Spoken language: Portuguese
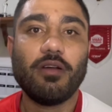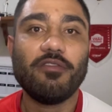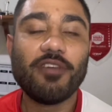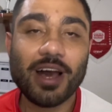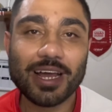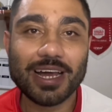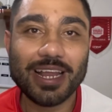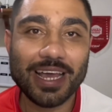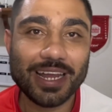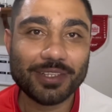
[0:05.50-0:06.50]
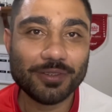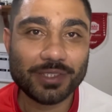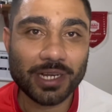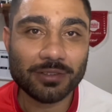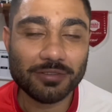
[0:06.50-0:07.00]
Fala galera, tudo
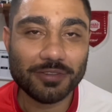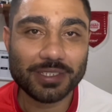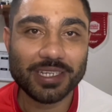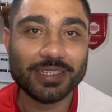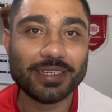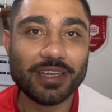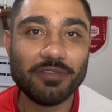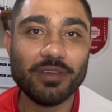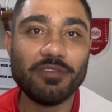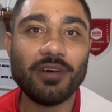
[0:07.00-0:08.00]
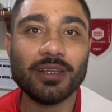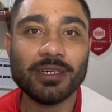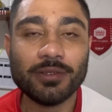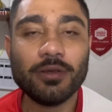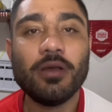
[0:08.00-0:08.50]
certo com vocês? Aqui é Vini
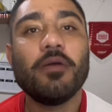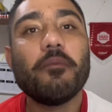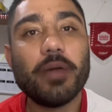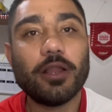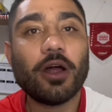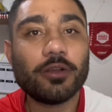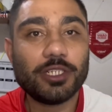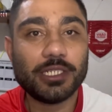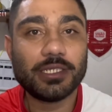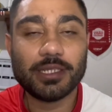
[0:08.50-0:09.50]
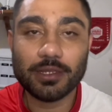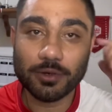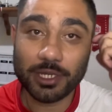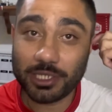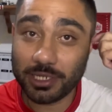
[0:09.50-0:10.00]
falando. Melhor notícia da
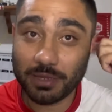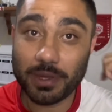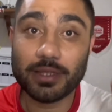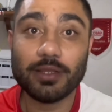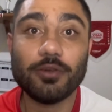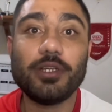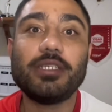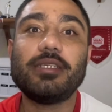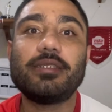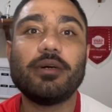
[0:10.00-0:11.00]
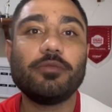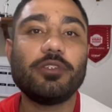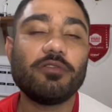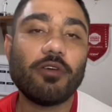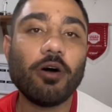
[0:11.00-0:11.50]
noite: Libertadores, estamos
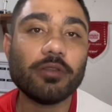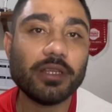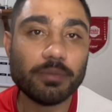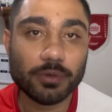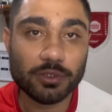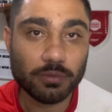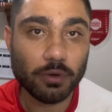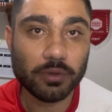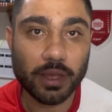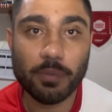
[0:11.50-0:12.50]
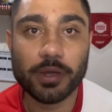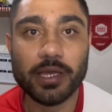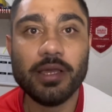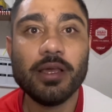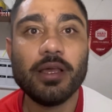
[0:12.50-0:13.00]
de volta depois de um bom tempo
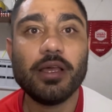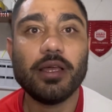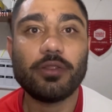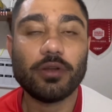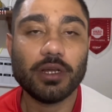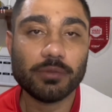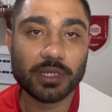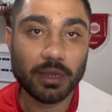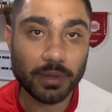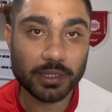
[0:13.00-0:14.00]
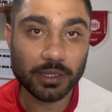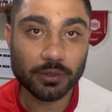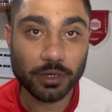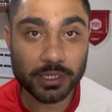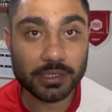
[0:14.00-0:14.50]
aí. Retornamos à
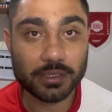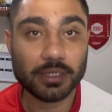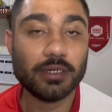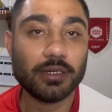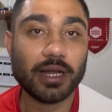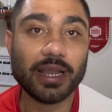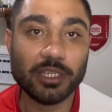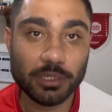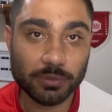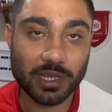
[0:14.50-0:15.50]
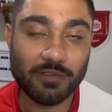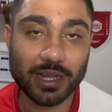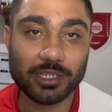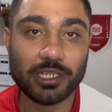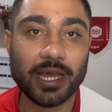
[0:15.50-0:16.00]
Libertadores, uh, garantimos a
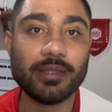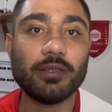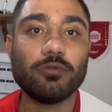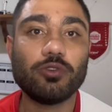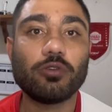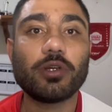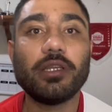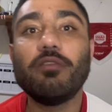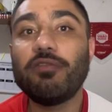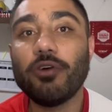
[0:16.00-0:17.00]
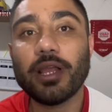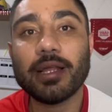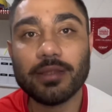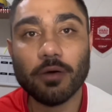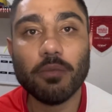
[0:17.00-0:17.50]
vaga direta num jogo que não foi lá
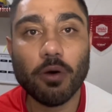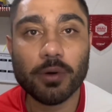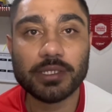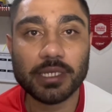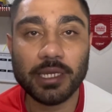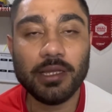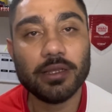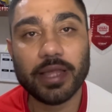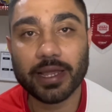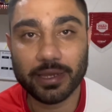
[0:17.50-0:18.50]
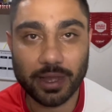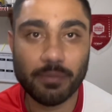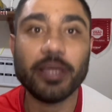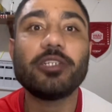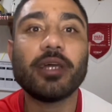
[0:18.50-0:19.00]
tão bom assim,
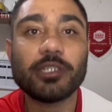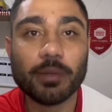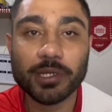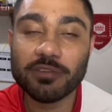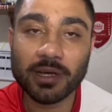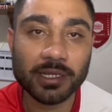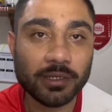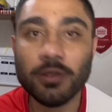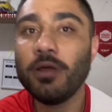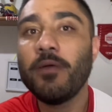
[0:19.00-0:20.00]
tecnicamente, taticamente falando.